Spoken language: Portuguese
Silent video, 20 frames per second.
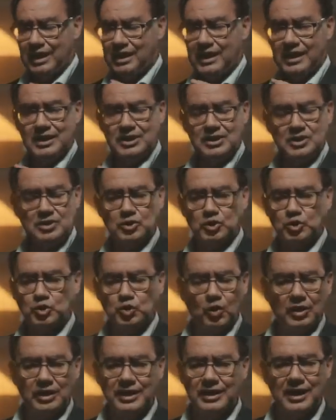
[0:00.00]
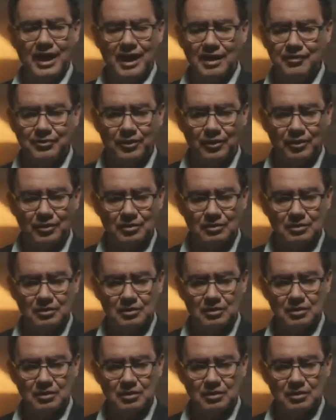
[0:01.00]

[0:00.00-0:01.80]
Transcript: ela é intolerável.